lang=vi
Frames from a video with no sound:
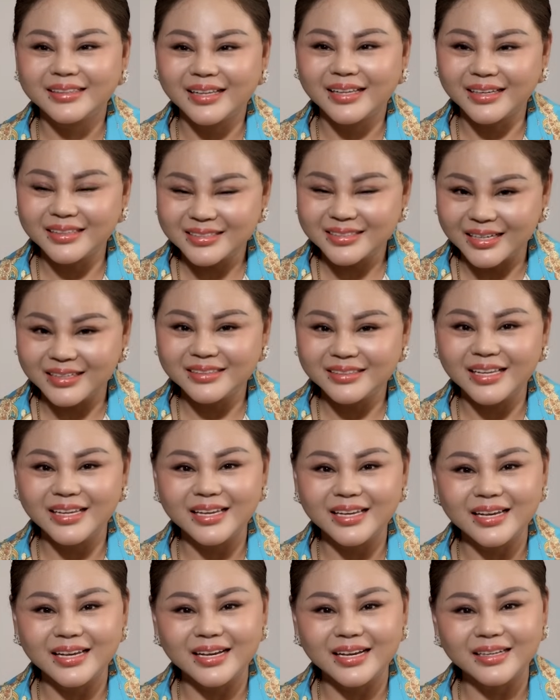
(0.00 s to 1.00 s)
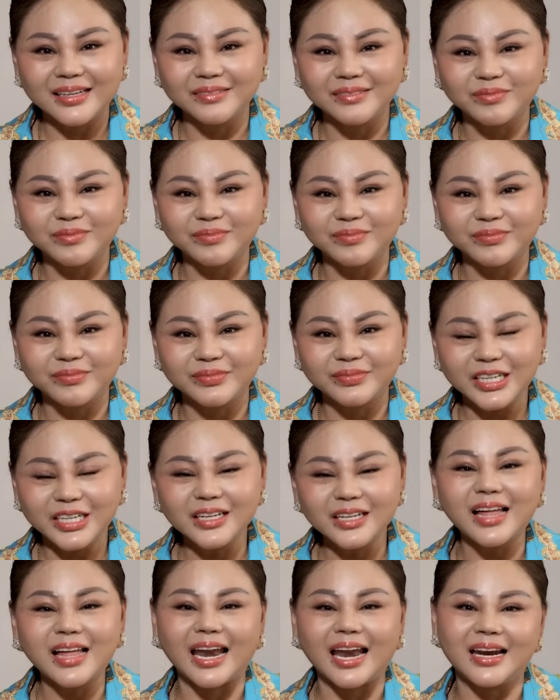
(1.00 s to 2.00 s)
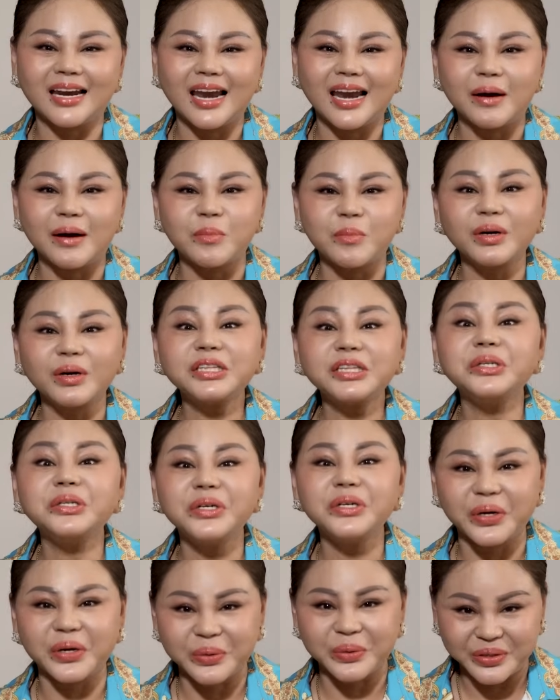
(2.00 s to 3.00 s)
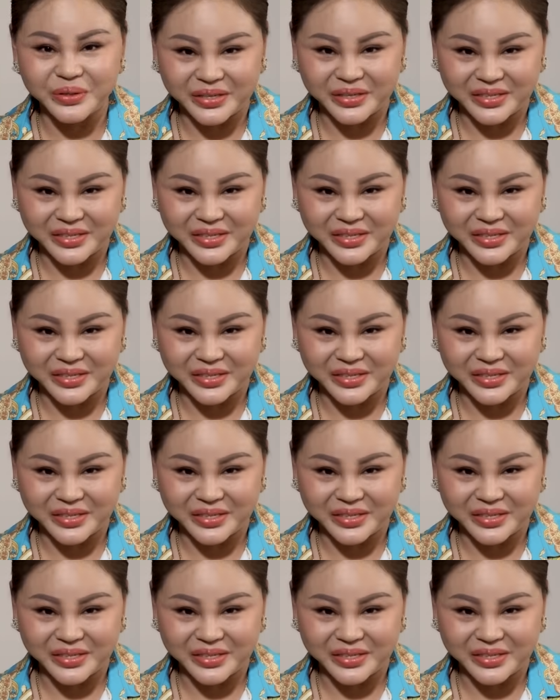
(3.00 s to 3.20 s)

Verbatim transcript: thật sự thì uh, trấn thành là một cái thương hiệu